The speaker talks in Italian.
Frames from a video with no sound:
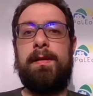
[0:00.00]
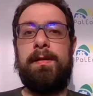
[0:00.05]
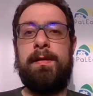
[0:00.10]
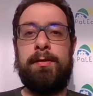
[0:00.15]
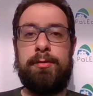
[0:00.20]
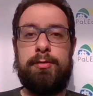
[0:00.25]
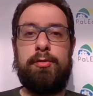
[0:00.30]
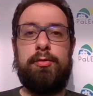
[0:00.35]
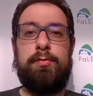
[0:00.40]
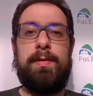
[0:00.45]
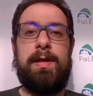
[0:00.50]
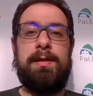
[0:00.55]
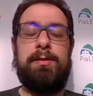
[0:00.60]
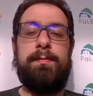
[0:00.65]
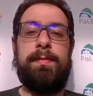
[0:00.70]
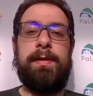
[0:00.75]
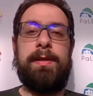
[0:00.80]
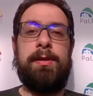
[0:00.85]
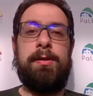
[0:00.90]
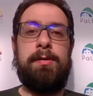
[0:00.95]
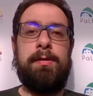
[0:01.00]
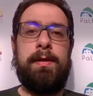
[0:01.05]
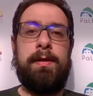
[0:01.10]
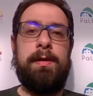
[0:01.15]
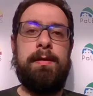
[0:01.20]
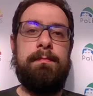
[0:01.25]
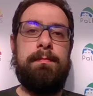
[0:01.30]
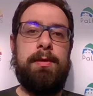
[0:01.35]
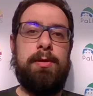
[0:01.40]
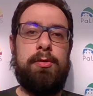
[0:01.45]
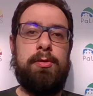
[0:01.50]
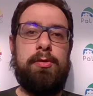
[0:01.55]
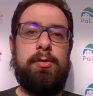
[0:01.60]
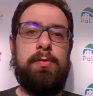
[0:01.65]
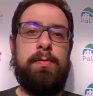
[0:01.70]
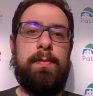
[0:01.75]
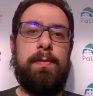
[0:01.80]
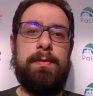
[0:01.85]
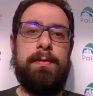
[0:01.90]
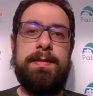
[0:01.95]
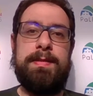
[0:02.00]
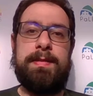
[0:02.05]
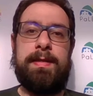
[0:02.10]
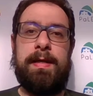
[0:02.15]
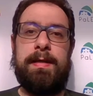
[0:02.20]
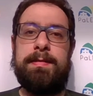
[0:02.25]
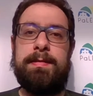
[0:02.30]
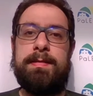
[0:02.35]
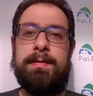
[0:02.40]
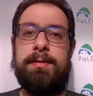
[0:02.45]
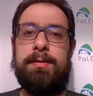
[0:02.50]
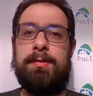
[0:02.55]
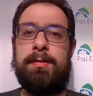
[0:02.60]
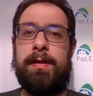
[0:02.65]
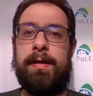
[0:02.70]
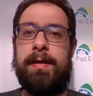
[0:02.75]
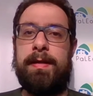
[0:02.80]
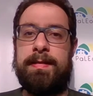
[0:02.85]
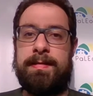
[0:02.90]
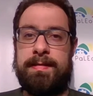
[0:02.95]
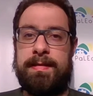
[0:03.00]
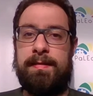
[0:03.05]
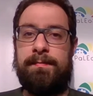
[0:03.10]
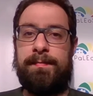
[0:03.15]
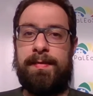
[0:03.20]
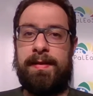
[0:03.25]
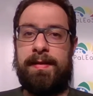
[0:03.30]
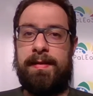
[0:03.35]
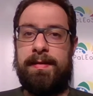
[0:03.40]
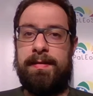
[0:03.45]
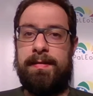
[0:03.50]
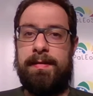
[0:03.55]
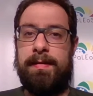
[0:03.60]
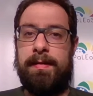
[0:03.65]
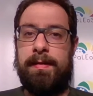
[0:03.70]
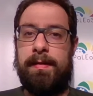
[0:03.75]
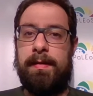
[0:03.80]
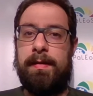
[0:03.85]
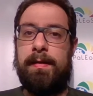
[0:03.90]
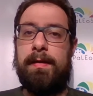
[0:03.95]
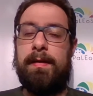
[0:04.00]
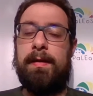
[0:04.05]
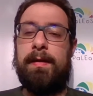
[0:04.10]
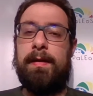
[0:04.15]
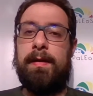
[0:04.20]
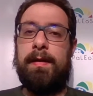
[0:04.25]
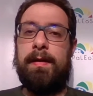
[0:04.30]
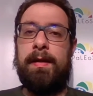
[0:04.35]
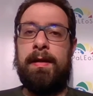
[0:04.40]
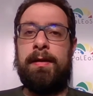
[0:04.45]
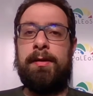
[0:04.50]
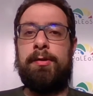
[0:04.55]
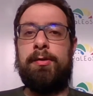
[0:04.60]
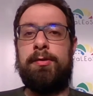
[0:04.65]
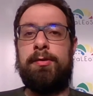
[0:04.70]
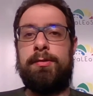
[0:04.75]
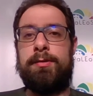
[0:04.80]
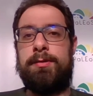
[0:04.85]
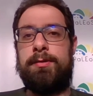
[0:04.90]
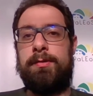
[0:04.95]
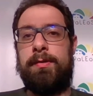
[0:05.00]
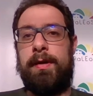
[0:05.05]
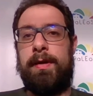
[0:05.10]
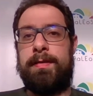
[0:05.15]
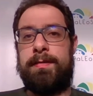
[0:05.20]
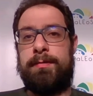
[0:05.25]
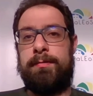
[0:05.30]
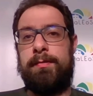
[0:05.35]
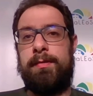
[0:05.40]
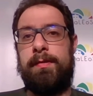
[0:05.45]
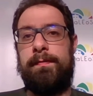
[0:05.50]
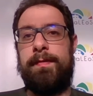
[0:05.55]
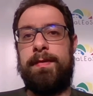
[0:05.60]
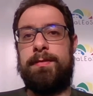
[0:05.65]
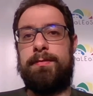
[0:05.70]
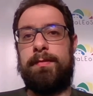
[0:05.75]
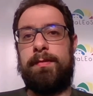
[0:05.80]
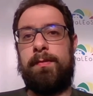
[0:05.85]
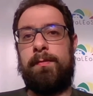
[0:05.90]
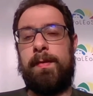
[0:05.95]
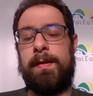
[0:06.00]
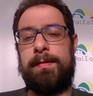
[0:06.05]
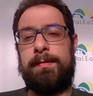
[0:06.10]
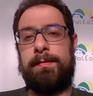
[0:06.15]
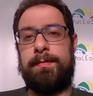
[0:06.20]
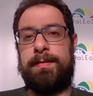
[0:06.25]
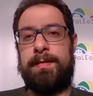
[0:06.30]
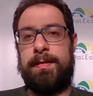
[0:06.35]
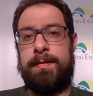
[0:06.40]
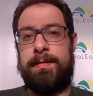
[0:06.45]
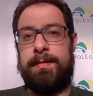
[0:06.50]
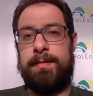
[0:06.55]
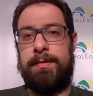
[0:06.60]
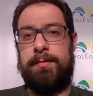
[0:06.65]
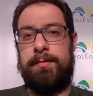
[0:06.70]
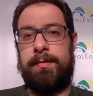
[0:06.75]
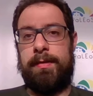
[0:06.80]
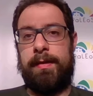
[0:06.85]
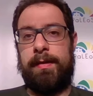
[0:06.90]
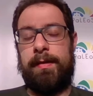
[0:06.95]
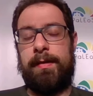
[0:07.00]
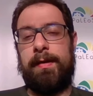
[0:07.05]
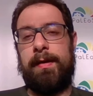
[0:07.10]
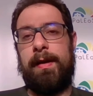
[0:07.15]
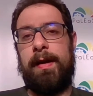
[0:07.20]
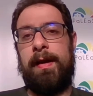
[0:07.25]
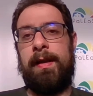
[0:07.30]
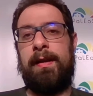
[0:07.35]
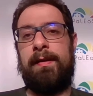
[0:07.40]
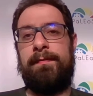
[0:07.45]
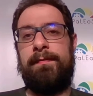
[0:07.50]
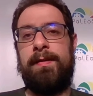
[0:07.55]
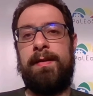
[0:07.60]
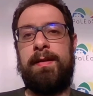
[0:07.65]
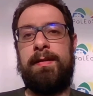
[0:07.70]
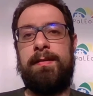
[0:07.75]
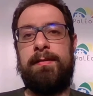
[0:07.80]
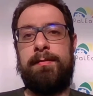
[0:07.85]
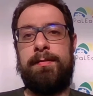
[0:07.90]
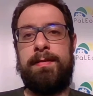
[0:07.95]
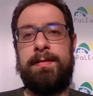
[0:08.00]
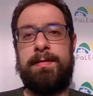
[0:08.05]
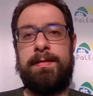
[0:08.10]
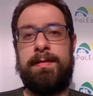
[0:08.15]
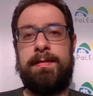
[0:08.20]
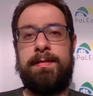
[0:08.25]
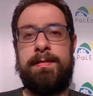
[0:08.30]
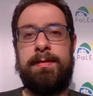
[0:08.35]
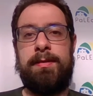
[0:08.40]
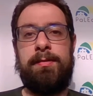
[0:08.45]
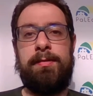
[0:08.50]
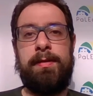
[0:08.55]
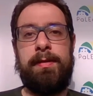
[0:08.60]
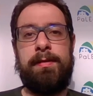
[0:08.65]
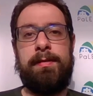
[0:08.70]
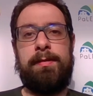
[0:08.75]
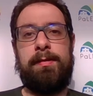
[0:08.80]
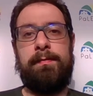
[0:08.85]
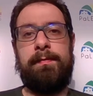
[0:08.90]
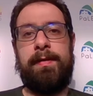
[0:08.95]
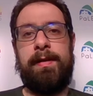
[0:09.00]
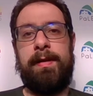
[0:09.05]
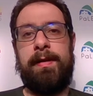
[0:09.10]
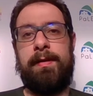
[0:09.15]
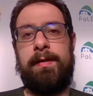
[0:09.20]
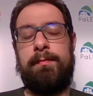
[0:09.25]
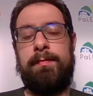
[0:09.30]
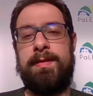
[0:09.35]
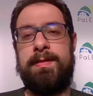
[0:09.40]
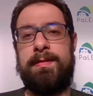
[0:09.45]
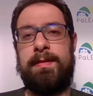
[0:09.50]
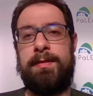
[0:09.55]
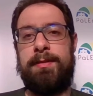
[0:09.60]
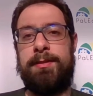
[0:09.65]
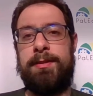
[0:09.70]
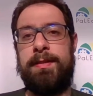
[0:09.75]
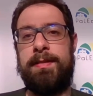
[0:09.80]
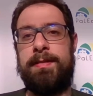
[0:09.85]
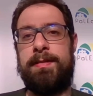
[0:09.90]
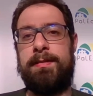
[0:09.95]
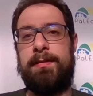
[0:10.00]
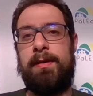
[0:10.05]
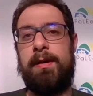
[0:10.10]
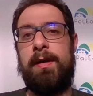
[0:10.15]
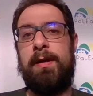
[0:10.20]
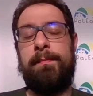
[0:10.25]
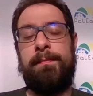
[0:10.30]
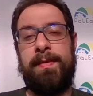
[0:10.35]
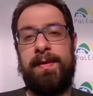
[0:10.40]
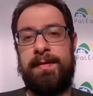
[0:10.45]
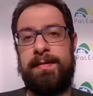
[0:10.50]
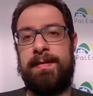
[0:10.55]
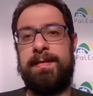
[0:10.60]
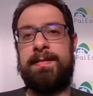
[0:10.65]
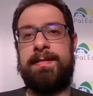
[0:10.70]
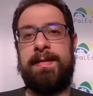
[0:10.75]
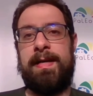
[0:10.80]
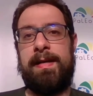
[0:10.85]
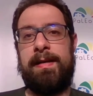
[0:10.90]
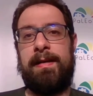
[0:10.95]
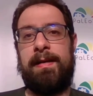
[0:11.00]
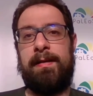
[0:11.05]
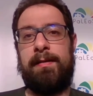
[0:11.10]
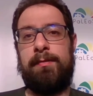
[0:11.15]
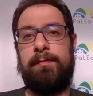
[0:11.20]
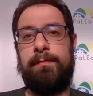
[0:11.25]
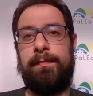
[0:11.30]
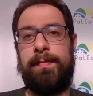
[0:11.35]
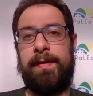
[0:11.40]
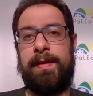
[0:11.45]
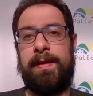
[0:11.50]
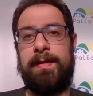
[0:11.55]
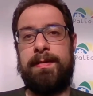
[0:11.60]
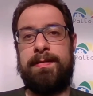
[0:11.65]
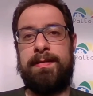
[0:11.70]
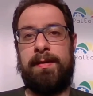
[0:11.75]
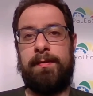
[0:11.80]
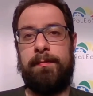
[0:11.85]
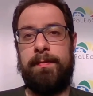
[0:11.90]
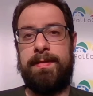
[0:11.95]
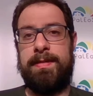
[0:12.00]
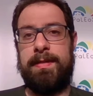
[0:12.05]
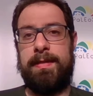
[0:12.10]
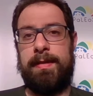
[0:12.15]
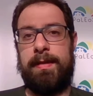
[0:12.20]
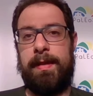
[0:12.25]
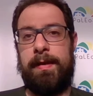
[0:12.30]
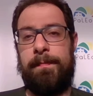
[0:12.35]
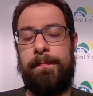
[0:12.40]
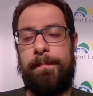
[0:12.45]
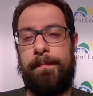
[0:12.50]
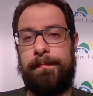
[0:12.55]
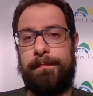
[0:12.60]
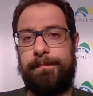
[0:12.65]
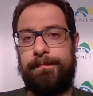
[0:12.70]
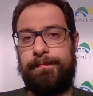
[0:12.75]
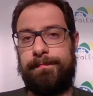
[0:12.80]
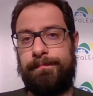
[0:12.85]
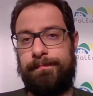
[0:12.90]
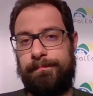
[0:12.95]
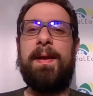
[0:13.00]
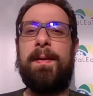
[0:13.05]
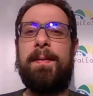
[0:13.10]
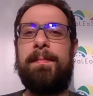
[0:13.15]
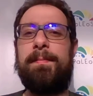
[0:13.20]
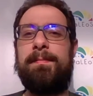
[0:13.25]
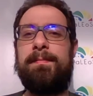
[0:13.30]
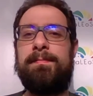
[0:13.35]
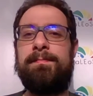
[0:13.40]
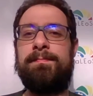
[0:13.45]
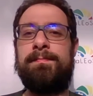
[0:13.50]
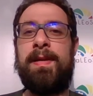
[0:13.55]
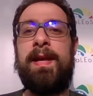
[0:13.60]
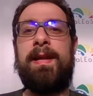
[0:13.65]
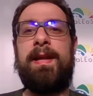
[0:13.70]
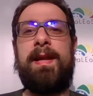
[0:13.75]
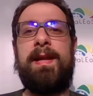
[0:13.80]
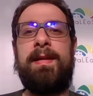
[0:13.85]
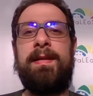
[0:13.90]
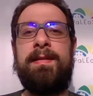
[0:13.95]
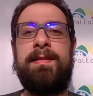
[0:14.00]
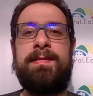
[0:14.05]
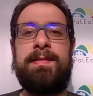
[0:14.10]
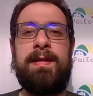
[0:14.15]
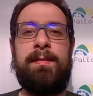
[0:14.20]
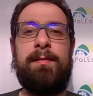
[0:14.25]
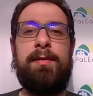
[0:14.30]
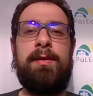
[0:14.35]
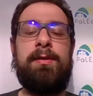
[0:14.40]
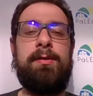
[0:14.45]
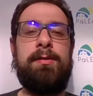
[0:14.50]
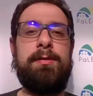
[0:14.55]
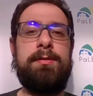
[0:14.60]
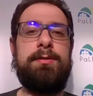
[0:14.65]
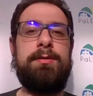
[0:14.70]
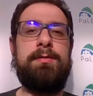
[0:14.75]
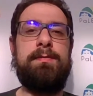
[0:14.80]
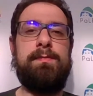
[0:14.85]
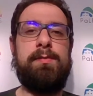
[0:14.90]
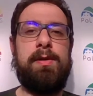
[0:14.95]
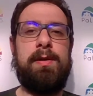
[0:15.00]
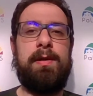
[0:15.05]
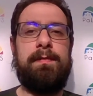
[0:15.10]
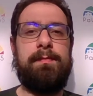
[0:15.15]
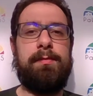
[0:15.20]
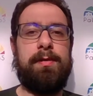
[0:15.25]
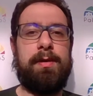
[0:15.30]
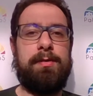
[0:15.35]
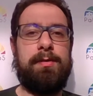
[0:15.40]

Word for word: Io sono Ubaldo Betocchi, mi occupo di scansione e stampa 3D. Il corso è suddiviso in quattro sezioni. Alla fine di ogni sezione troverete un esercizio per testare le competenze acquisite. Bene, iniziamo il corso, buon lavoro